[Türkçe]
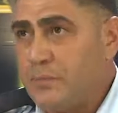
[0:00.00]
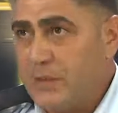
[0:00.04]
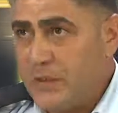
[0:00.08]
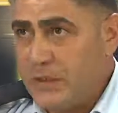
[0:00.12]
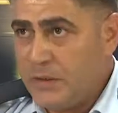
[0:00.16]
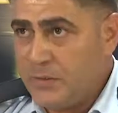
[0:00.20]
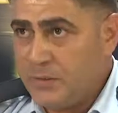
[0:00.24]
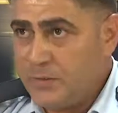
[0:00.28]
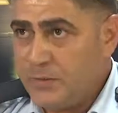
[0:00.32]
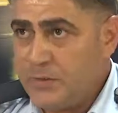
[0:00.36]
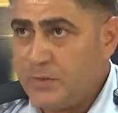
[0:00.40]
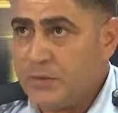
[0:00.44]

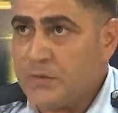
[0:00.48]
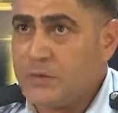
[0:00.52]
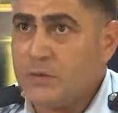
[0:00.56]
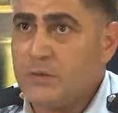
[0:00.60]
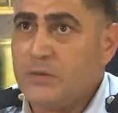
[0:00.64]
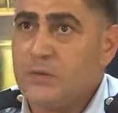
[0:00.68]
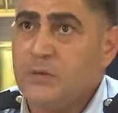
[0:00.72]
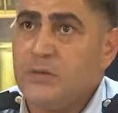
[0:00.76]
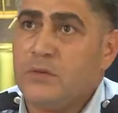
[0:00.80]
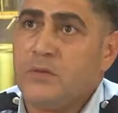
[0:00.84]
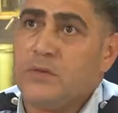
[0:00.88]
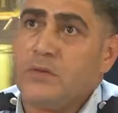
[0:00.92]
bilip
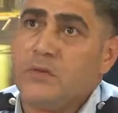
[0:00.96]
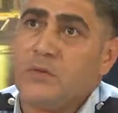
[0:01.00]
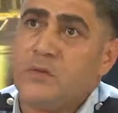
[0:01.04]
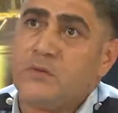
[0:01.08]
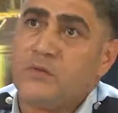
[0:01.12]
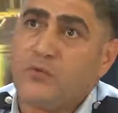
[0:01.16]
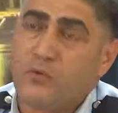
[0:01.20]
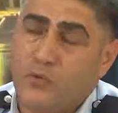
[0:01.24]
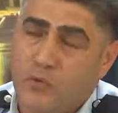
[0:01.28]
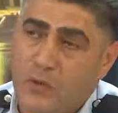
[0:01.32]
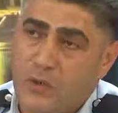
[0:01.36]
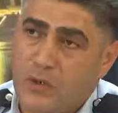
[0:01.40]
e,
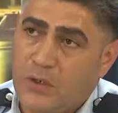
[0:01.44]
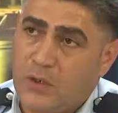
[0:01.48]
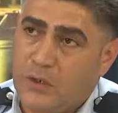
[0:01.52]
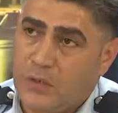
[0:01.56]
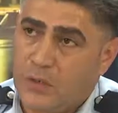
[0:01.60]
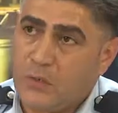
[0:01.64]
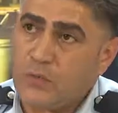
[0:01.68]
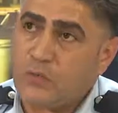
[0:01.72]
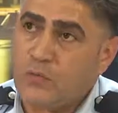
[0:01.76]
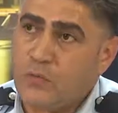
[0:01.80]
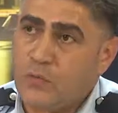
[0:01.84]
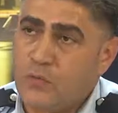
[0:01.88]

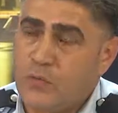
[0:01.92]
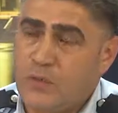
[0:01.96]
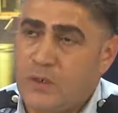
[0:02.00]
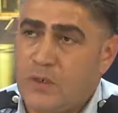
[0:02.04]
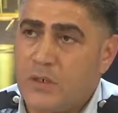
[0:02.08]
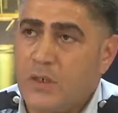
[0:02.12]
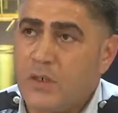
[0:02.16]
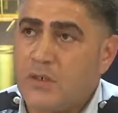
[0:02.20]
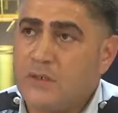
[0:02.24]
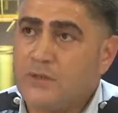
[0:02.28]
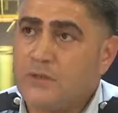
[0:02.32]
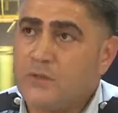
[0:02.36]
kurallara
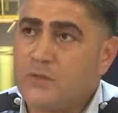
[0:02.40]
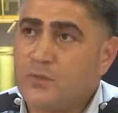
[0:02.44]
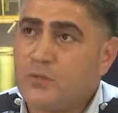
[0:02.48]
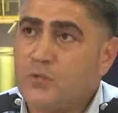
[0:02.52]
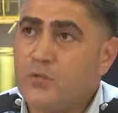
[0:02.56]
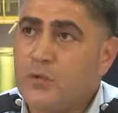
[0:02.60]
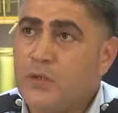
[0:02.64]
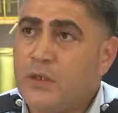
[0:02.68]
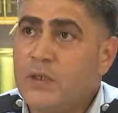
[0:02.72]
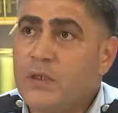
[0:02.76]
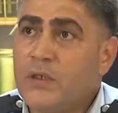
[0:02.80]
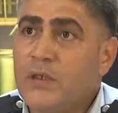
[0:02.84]
uymak lazım.
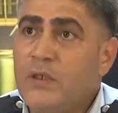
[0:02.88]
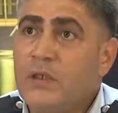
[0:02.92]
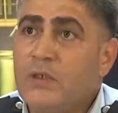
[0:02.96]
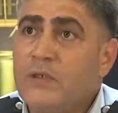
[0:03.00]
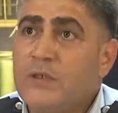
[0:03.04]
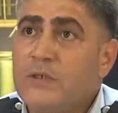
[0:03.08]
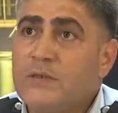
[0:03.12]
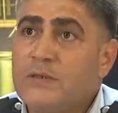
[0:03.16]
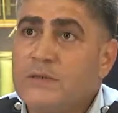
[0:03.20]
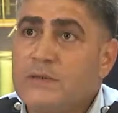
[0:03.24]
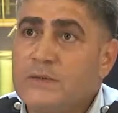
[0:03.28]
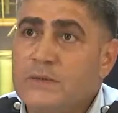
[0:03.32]
Bu da
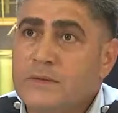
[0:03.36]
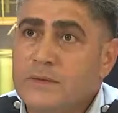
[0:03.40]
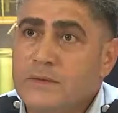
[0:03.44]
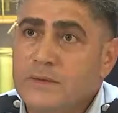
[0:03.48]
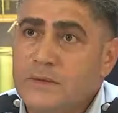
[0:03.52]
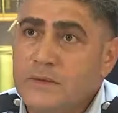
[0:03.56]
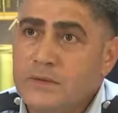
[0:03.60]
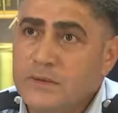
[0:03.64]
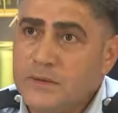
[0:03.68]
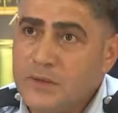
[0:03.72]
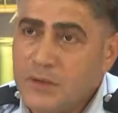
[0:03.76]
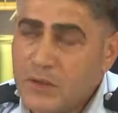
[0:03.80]
e,
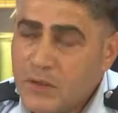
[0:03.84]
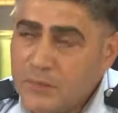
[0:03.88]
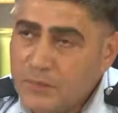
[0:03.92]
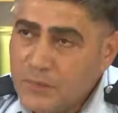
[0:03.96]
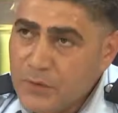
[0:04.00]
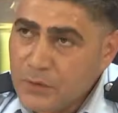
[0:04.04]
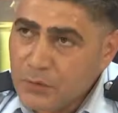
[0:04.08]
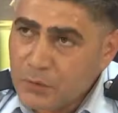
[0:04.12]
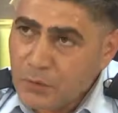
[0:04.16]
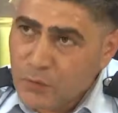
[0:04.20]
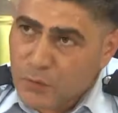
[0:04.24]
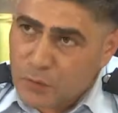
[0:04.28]

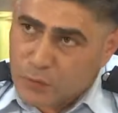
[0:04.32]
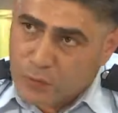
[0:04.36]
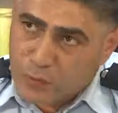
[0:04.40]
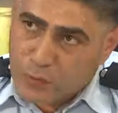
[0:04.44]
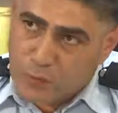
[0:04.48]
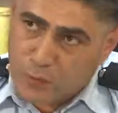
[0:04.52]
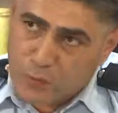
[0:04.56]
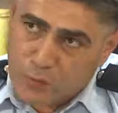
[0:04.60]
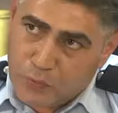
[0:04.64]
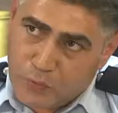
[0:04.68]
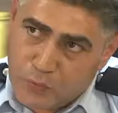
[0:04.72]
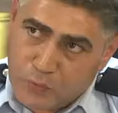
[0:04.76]
trafik
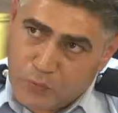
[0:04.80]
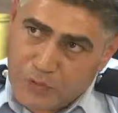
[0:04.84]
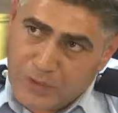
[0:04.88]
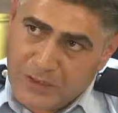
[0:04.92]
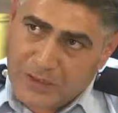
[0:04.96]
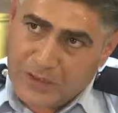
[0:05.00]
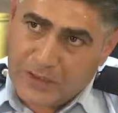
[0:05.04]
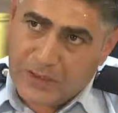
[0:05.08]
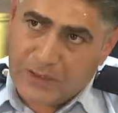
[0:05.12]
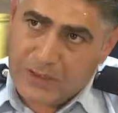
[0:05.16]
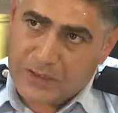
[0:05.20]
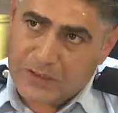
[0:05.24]
kültürünün
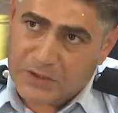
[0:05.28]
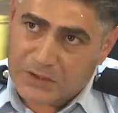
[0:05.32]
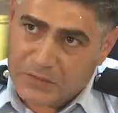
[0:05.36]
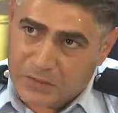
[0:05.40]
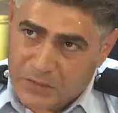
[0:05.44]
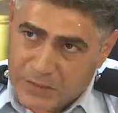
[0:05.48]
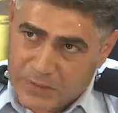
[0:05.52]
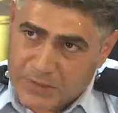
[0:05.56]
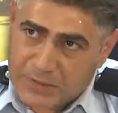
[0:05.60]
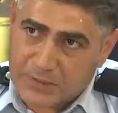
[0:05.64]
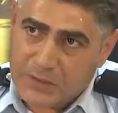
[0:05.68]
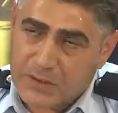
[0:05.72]

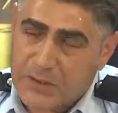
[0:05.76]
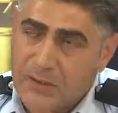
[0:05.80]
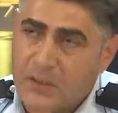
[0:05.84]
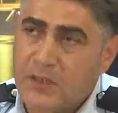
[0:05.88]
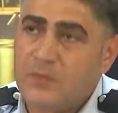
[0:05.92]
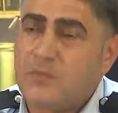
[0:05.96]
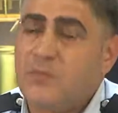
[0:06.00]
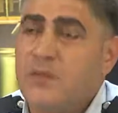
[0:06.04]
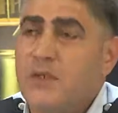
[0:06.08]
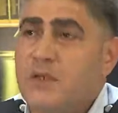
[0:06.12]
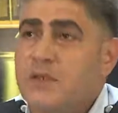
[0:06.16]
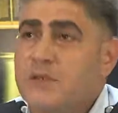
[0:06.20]

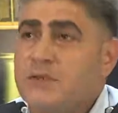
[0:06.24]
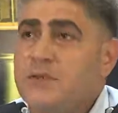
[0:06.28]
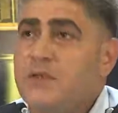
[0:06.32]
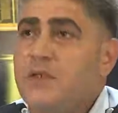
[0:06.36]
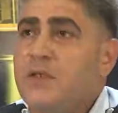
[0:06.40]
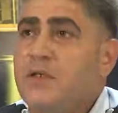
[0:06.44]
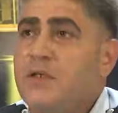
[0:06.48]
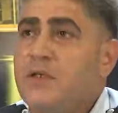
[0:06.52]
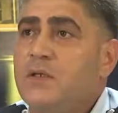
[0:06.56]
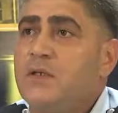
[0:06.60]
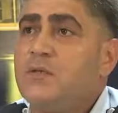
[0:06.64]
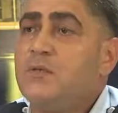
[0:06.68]
yerleşmesiyle biraz
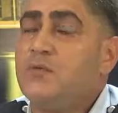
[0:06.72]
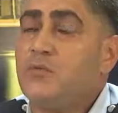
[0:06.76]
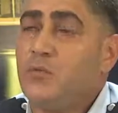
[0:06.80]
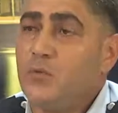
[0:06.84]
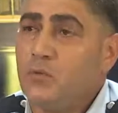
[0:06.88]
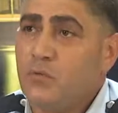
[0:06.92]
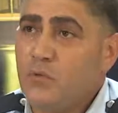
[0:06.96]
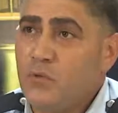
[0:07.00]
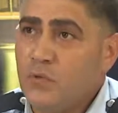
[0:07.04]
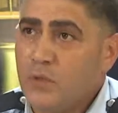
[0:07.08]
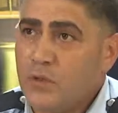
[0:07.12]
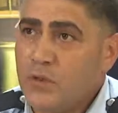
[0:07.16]
daha
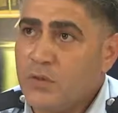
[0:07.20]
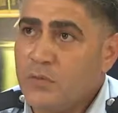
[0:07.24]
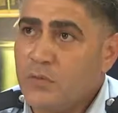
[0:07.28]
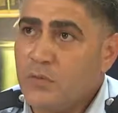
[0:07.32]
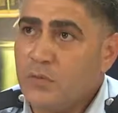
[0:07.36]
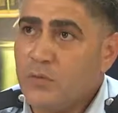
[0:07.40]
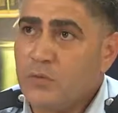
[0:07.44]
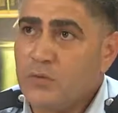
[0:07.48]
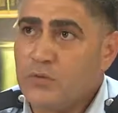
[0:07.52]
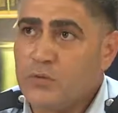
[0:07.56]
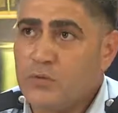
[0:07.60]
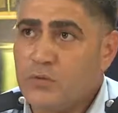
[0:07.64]
mümkün
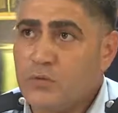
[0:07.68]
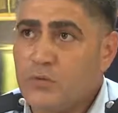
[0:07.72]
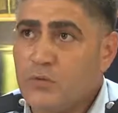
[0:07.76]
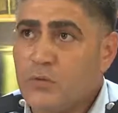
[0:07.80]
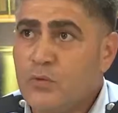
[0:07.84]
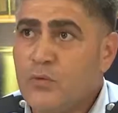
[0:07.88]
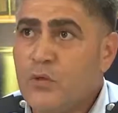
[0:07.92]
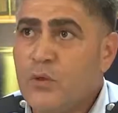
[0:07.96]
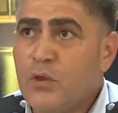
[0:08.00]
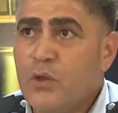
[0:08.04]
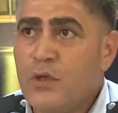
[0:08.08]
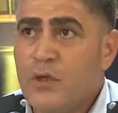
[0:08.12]
gibi
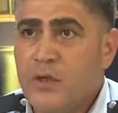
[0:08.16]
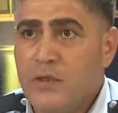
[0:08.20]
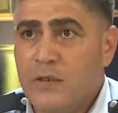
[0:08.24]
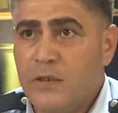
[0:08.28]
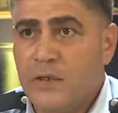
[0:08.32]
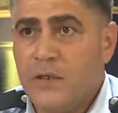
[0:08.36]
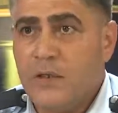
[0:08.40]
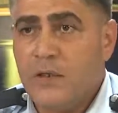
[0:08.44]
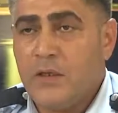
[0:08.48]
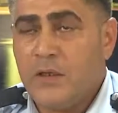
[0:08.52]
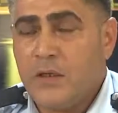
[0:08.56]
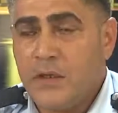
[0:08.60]
gözüküyor. Hani
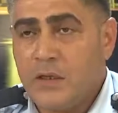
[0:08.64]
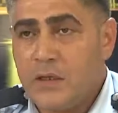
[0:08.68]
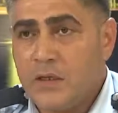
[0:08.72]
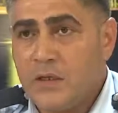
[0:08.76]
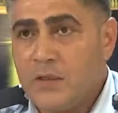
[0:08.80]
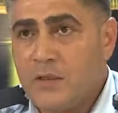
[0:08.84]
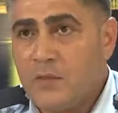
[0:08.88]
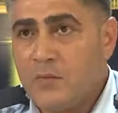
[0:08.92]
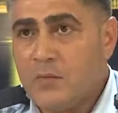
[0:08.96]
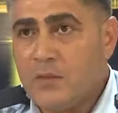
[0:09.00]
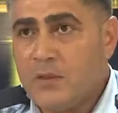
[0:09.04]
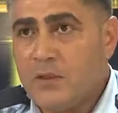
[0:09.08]

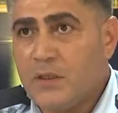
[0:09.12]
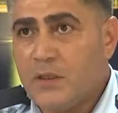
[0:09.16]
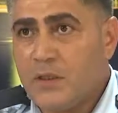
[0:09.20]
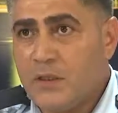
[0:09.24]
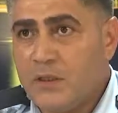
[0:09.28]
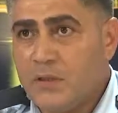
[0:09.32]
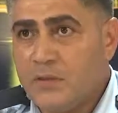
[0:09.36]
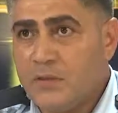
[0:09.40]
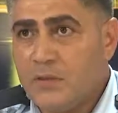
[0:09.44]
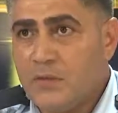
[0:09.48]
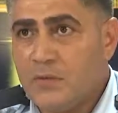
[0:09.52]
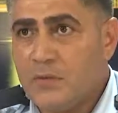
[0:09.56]
akademik
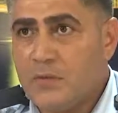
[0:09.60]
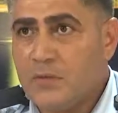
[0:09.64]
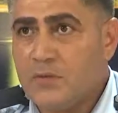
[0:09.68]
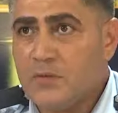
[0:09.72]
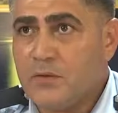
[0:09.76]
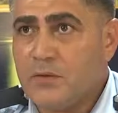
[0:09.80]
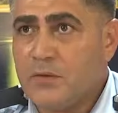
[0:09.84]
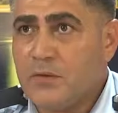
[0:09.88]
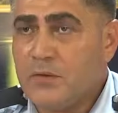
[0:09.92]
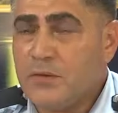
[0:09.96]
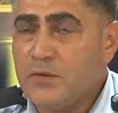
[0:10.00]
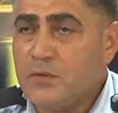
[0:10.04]

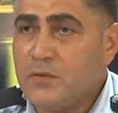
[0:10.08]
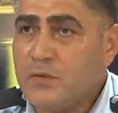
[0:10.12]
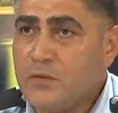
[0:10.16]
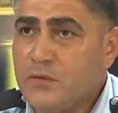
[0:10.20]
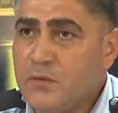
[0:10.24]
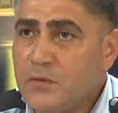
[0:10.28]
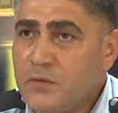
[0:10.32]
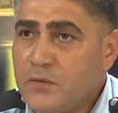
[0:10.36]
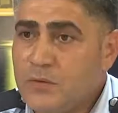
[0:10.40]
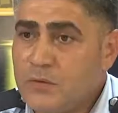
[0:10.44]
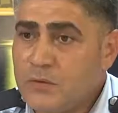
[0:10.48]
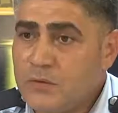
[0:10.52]
eğitimin e,
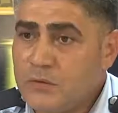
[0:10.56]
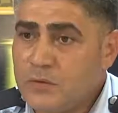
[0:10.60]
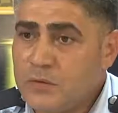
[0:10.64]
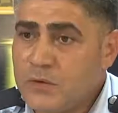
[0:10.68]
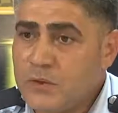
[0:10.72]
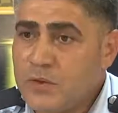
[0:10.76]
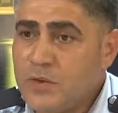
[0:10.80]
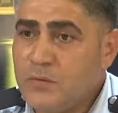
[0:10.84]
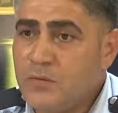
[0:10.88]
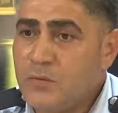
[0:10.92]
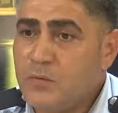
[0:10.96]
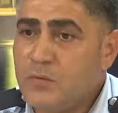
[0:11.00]

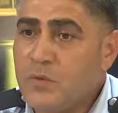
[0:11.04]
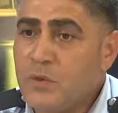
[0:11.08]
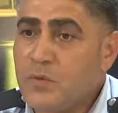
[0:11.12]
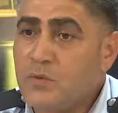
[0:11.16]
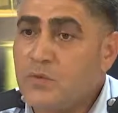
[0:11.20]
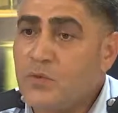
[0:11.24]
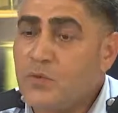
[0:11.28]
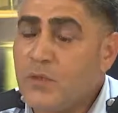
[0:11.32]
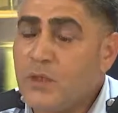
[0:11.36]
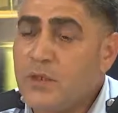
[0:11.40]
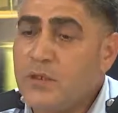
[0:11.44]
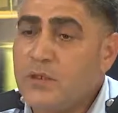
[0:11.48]
dediğim gibi
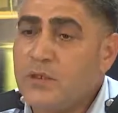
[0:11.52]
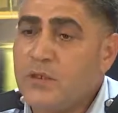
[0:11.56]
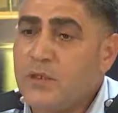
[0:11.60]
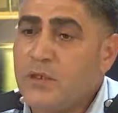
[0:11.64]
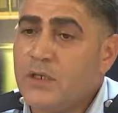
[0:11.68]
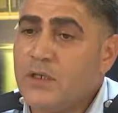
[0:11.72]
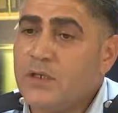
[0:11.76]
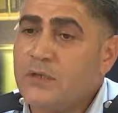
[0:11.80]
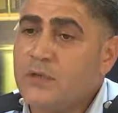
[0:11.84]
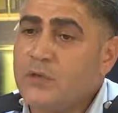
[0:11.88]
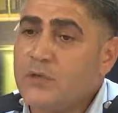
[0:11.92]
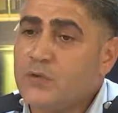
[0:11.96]
kural
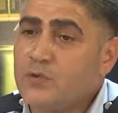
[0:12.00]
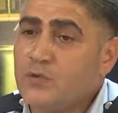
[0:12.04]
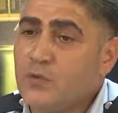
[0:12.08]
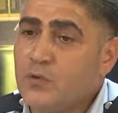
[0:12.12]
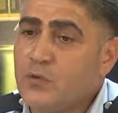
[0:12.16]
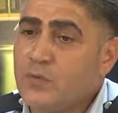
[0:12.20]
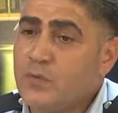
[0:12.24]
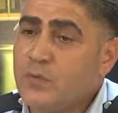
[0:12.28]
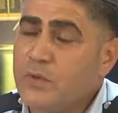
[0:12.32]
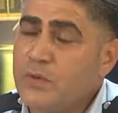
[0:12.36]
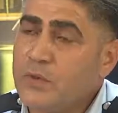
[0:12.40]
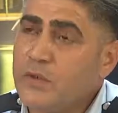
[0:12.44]
ihlaline
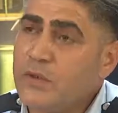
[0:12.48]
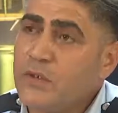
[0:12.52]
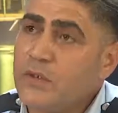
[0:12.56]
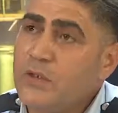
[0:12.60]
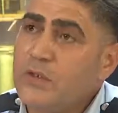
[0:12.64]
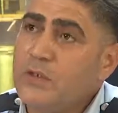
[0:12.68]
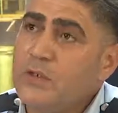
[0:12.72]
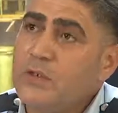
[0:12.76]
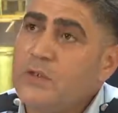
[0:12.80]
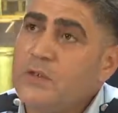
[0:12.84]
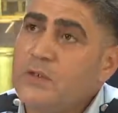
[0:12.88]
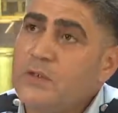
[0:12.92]
çok bir
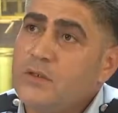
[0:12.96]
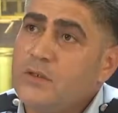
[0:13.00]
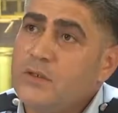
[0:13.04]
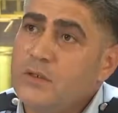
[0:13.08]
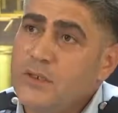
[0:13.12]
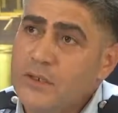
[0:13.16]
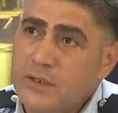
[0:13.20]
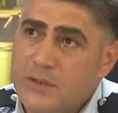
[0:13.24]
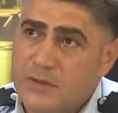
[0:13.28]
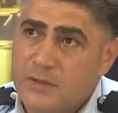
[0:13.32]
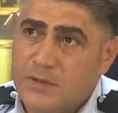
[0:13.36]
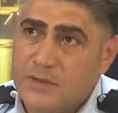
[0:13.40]

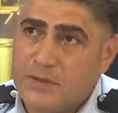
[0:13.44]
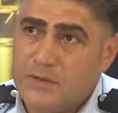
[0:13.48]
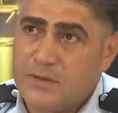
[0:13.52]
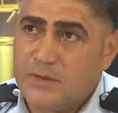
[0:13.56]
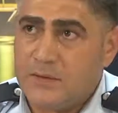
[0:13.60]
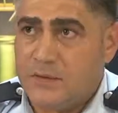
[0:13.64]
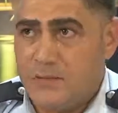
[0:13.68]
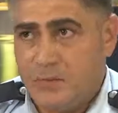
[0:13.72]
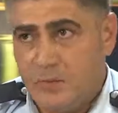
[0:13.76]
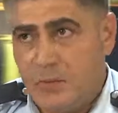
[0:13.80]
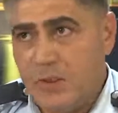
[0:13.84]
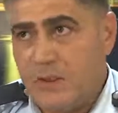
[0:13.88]

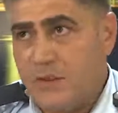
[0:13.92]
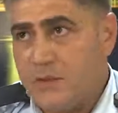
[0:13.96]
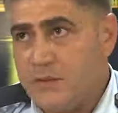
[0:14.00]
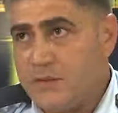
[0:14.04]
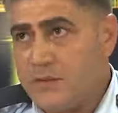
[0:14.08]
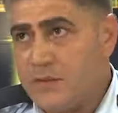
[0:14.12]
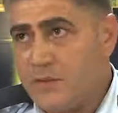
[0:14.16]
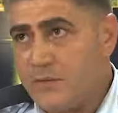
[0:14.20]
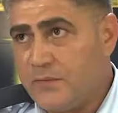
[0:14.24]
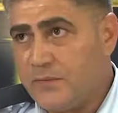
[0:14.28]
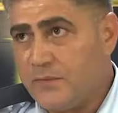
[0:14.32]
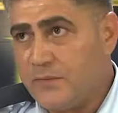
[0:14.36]
etkisi
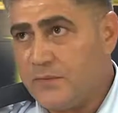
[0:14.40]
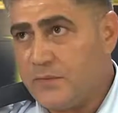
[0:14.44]
maalesef